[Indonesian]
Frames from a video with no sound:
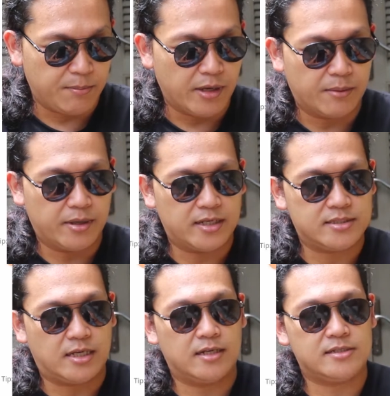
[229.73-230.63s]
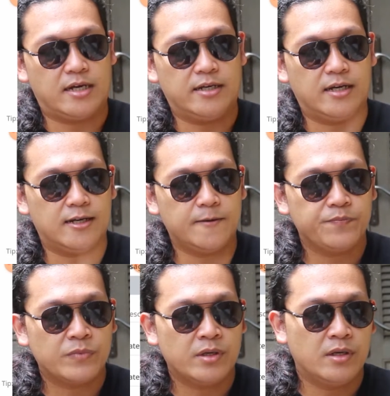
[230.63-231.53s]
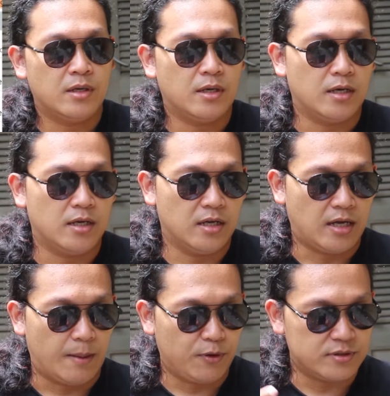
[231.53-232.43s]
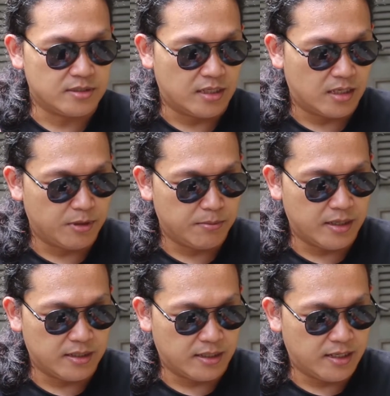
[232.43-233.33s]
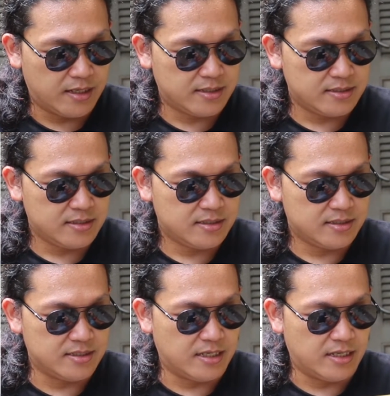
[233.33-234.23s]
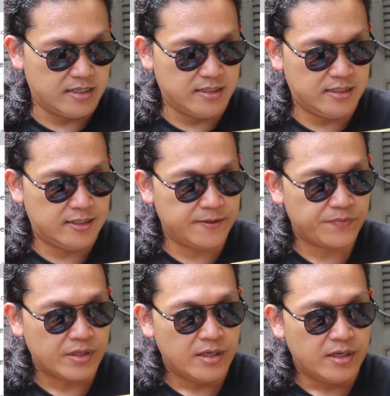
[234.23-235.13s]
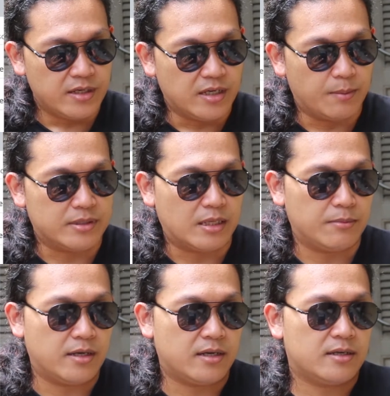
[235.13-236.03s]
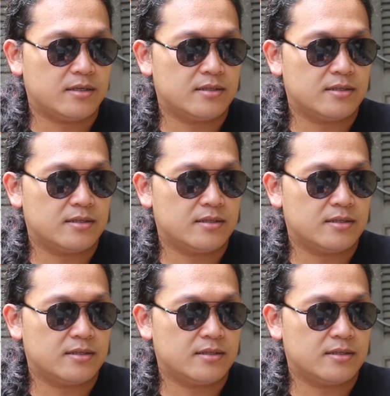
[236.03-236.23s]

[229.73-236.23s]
bagaimana cara saya uh, ngupload secara berbarengan, jadi yang pertama,